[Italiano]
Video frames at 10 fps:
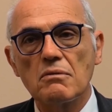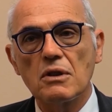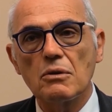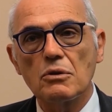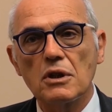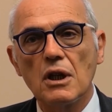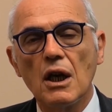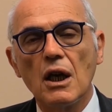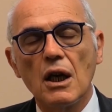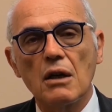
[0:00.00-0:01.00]
veloce
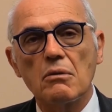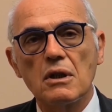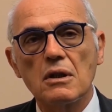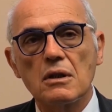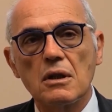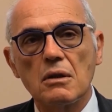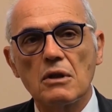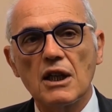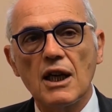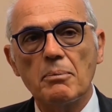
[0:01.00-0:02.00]
e quindi
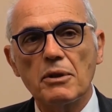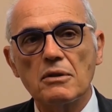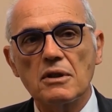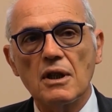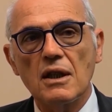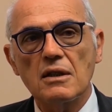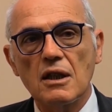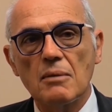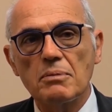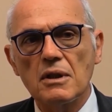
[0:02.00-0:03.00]
una pronta
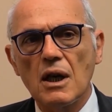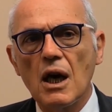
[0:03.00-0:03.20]
terapia.